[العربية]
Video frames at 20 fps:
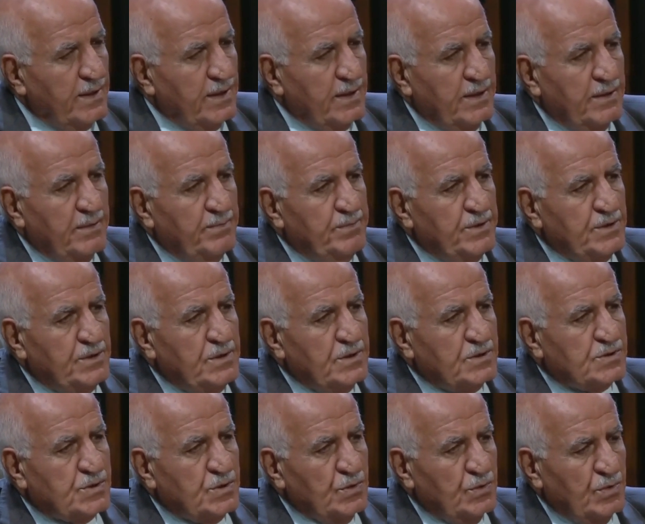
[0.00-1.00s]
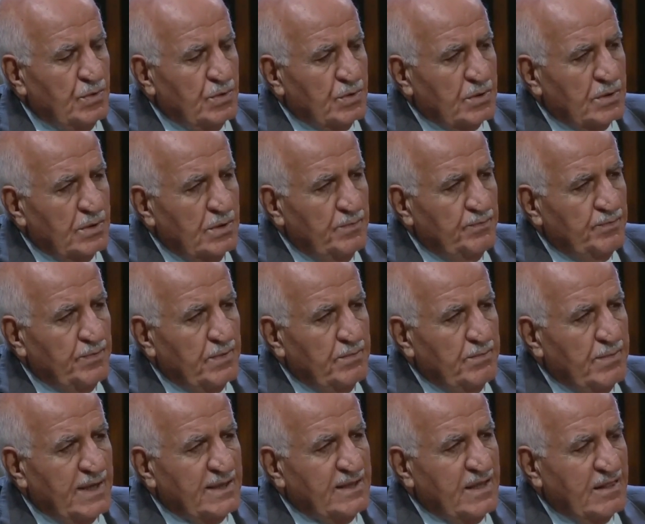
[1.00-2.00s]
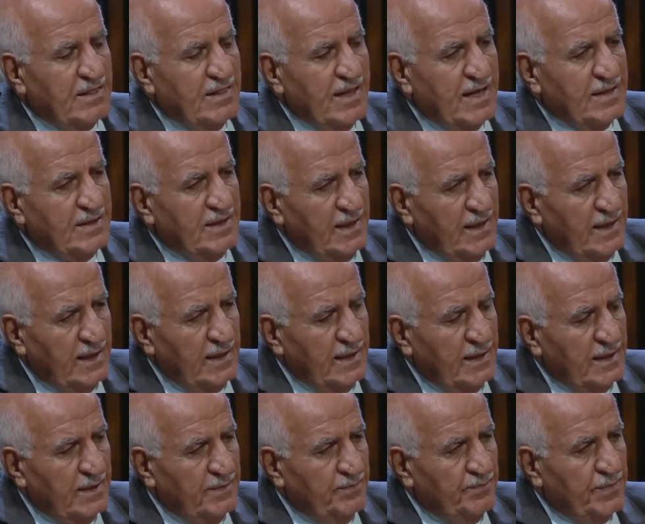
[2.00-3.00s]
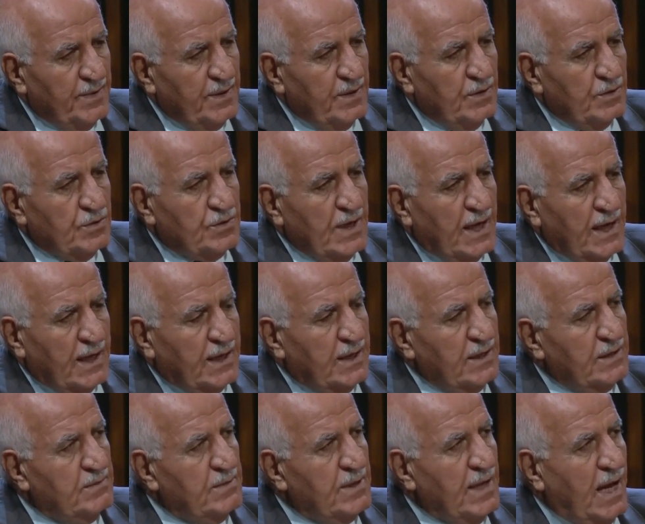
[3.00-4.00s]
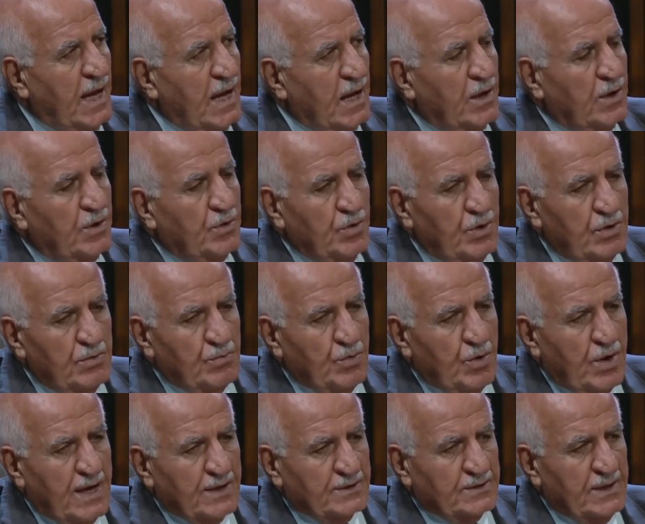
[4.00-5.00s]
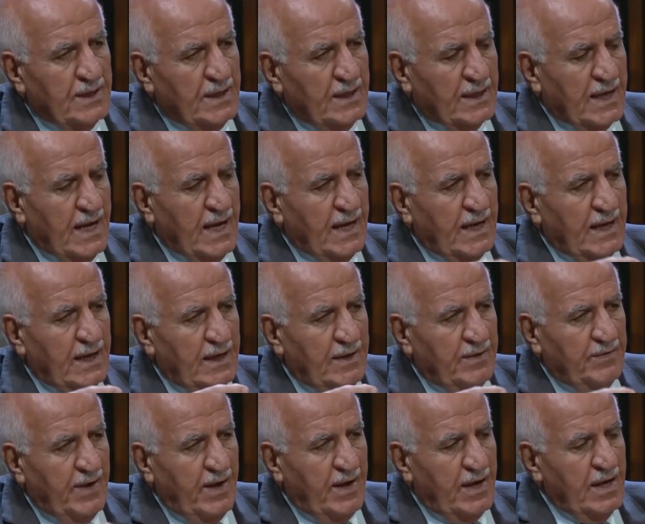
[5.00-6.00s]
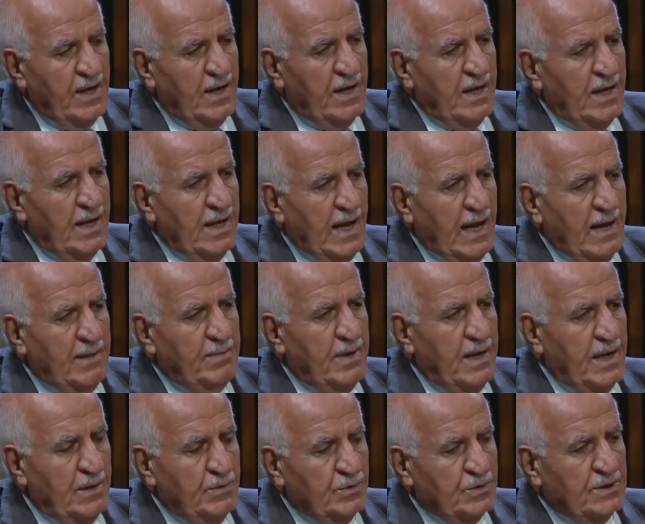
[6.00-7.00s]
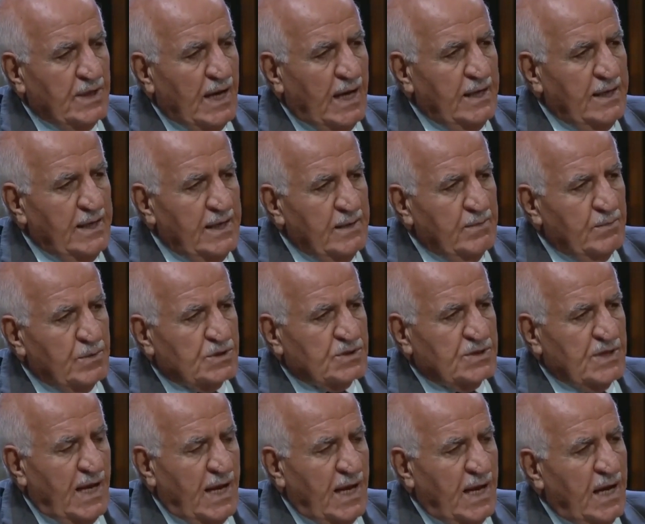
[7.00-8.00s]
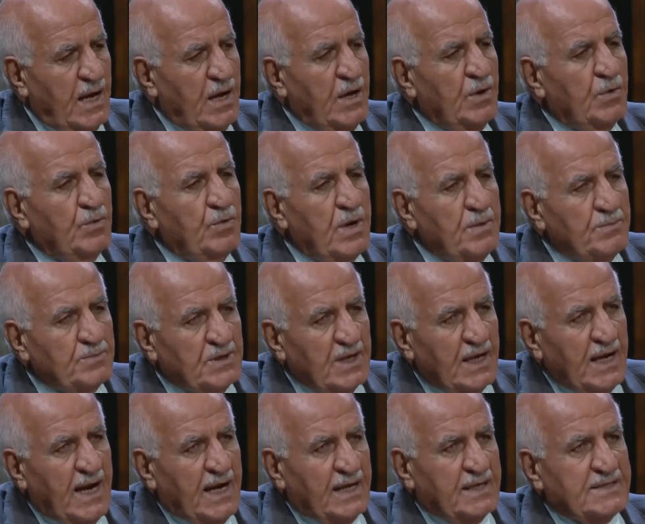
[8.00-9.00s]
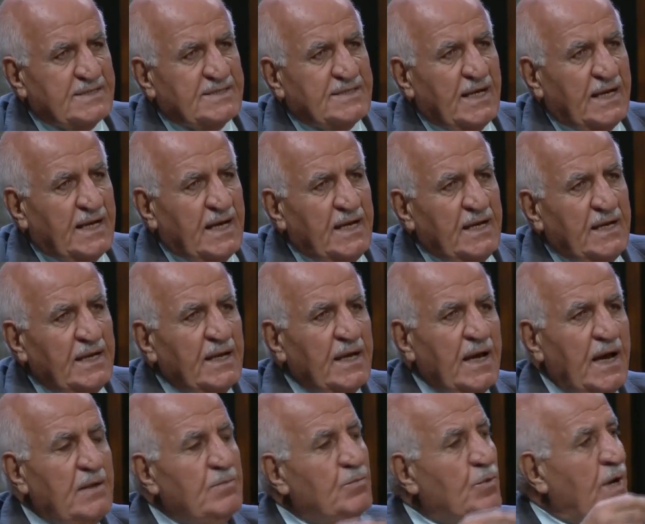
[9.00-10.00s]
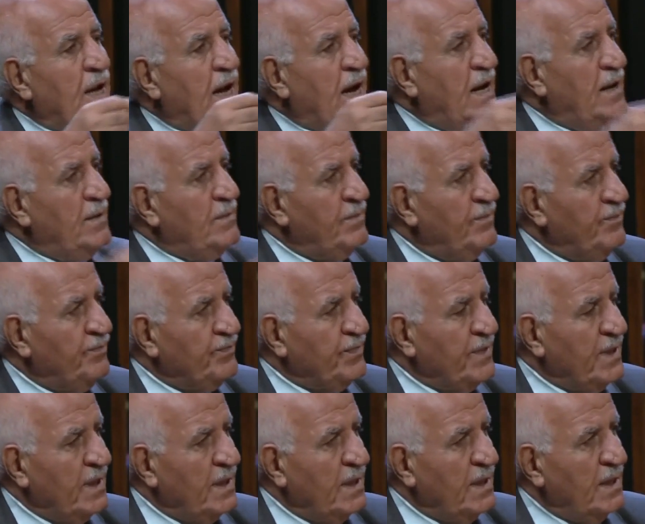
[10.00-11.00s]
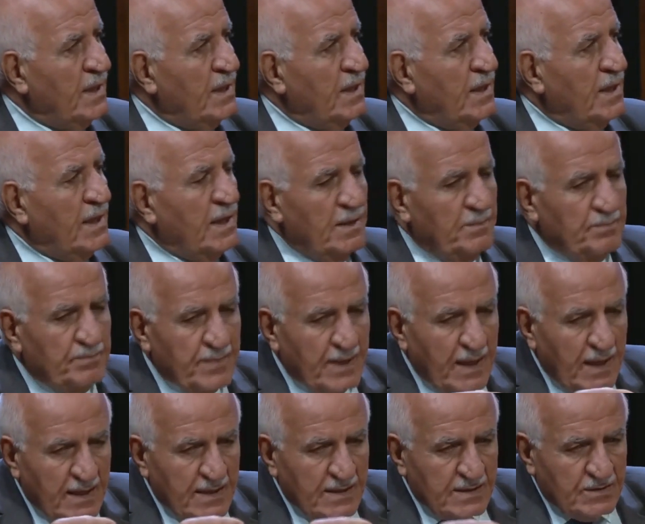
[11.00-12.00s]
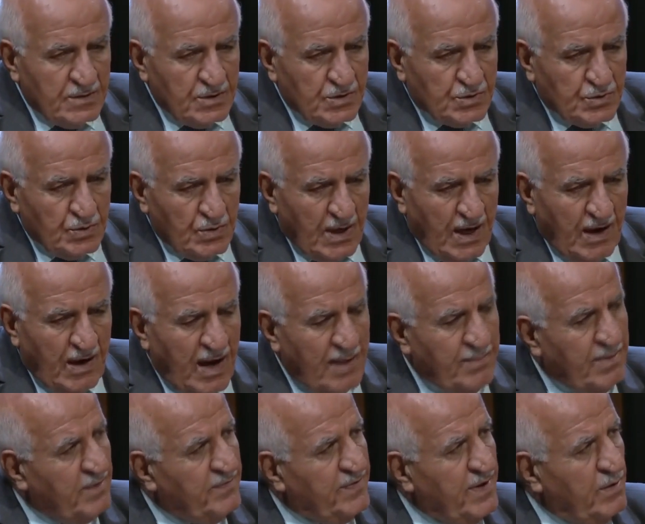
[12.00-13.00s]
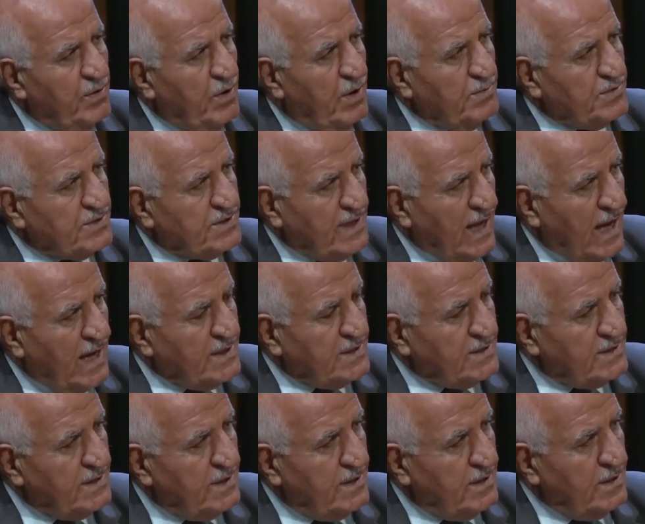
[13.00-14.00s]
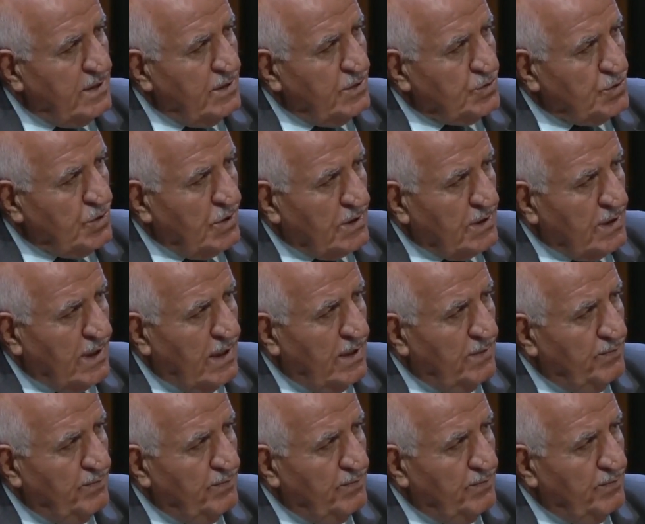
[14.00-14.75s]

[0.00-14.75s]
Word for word: آه، بالدستور مادة 30 تاكد من حق كل مواطن عراقي العمل والتعليم والصحة وامتلاك السكن الملائم الدستور عام 2015 شرع